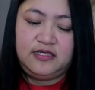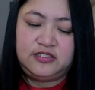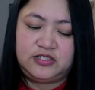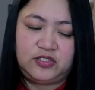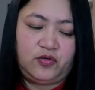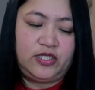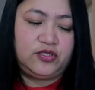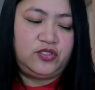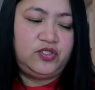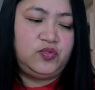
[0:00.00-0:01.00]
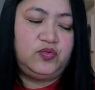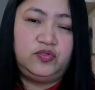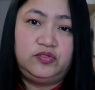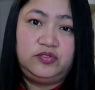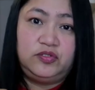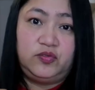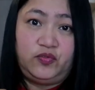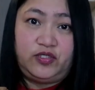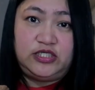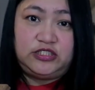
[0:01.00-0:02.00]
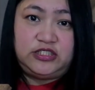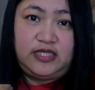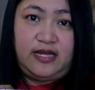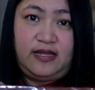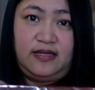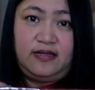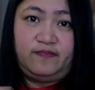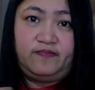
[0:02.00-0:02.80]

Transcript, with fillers: So, ito yung original.